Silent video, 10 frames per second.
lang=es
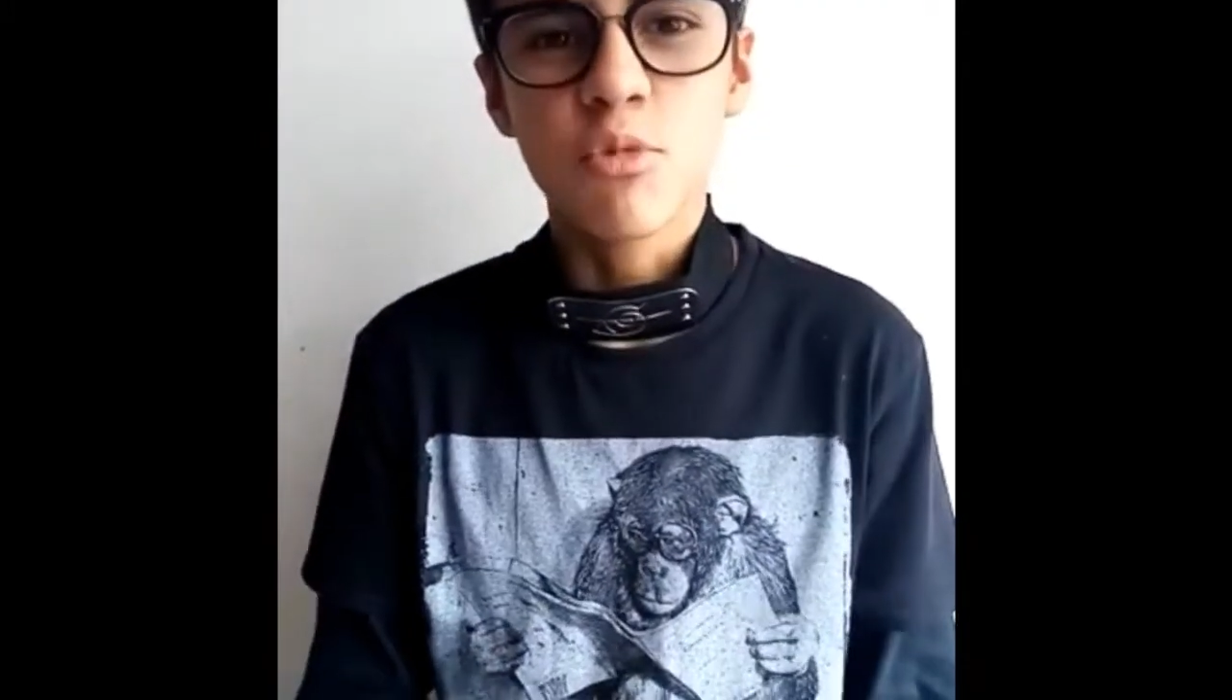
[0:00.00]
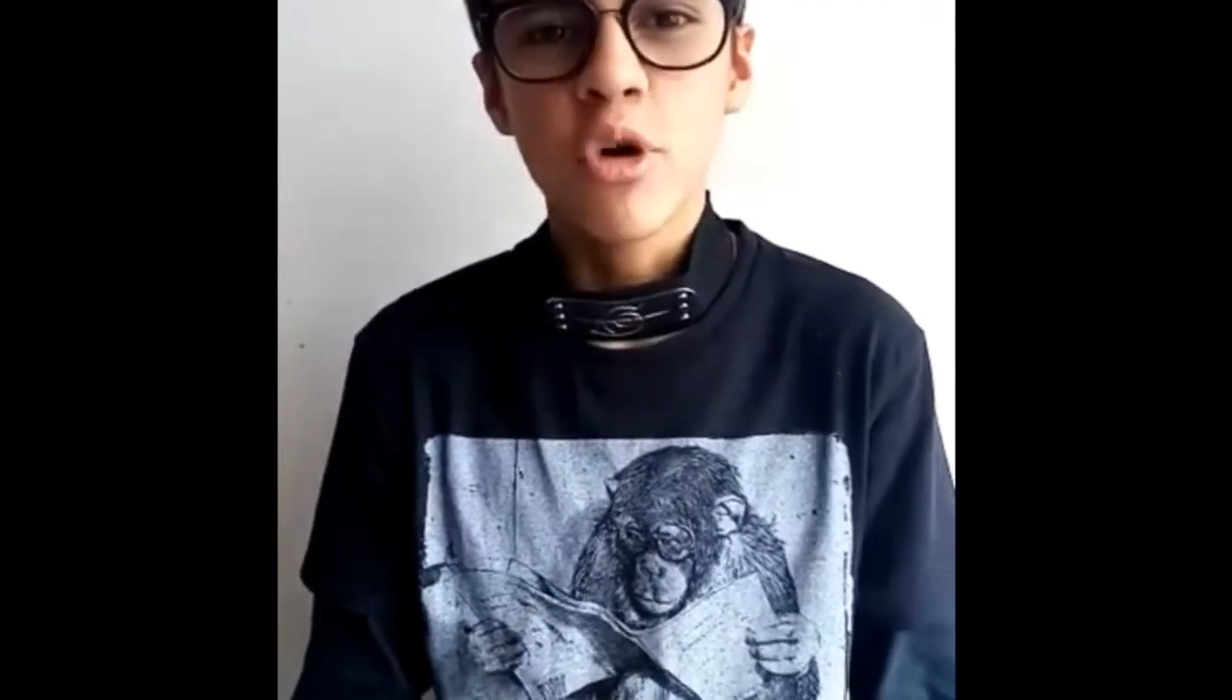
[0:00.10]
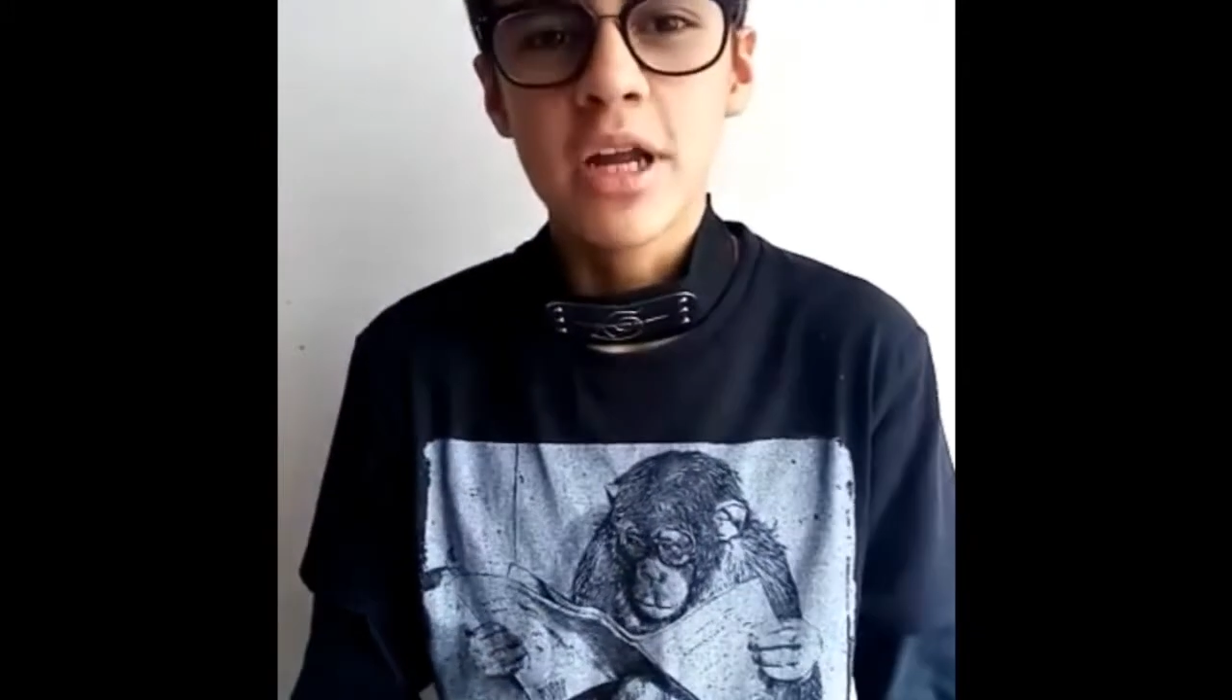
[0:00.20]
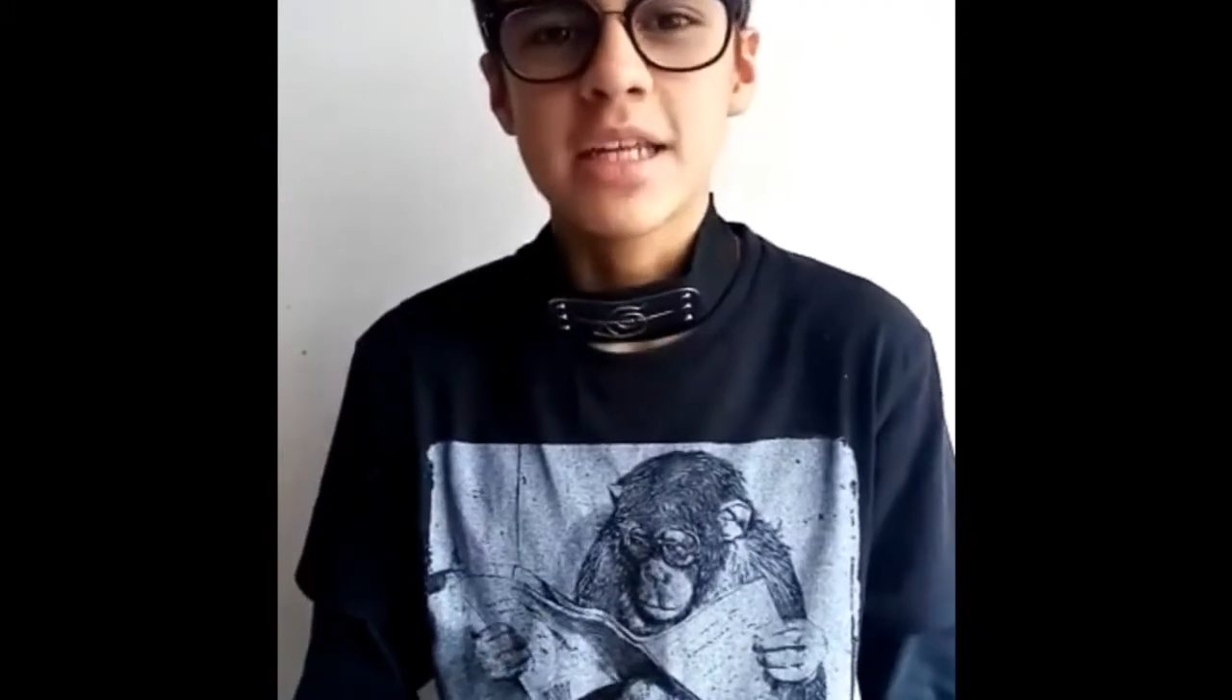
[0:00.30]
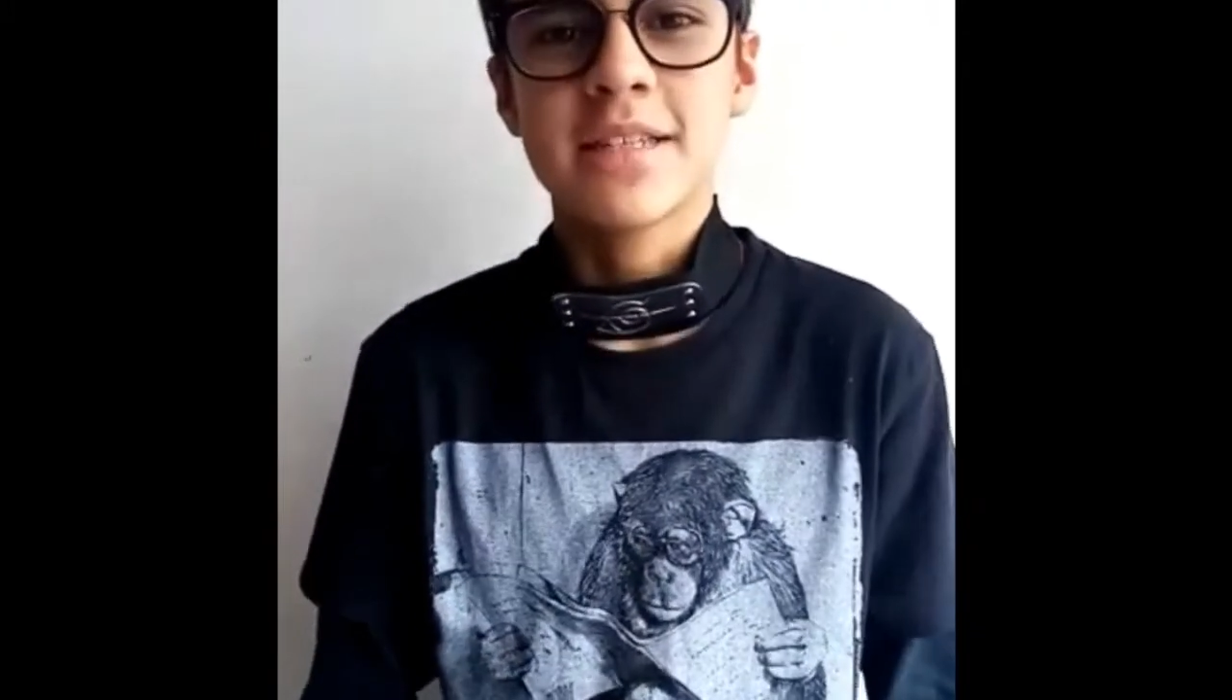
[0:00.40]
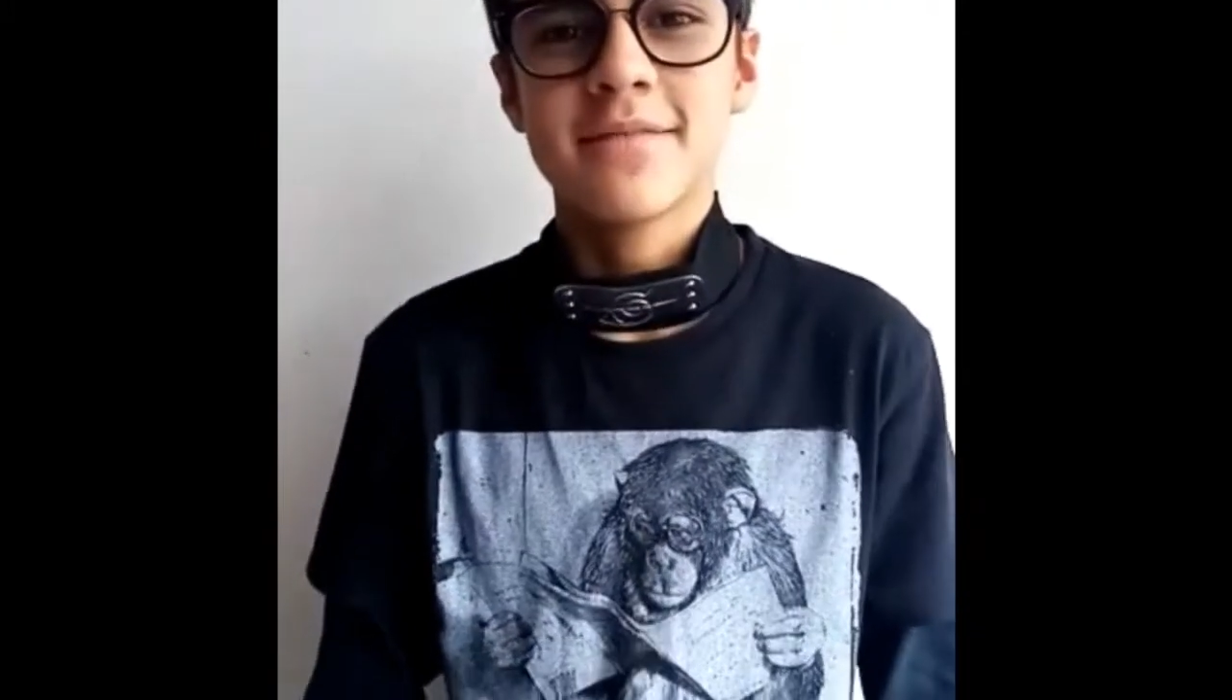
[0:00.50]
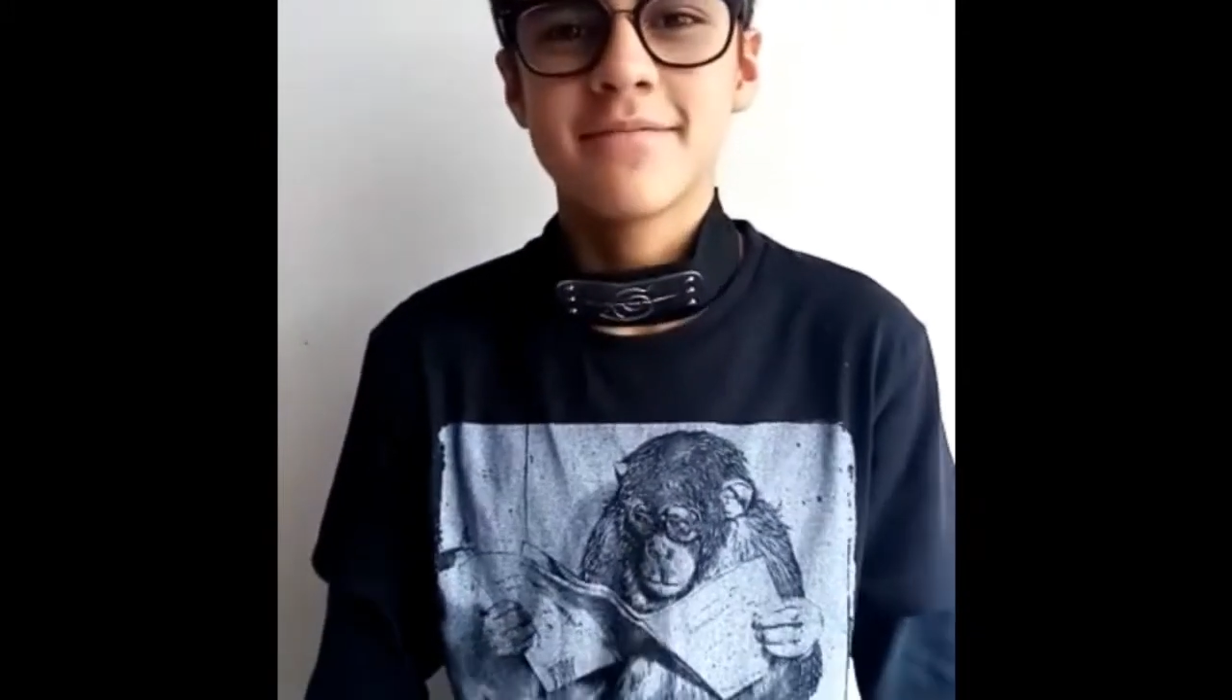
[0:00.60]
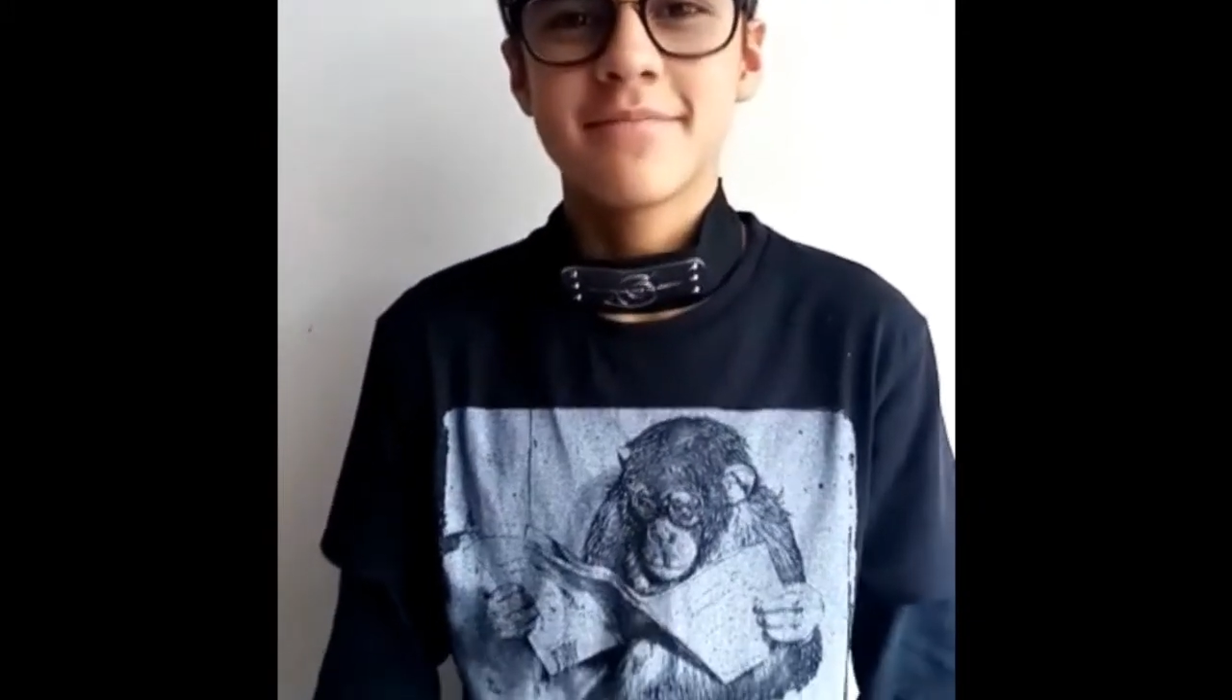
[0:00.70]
mujeres.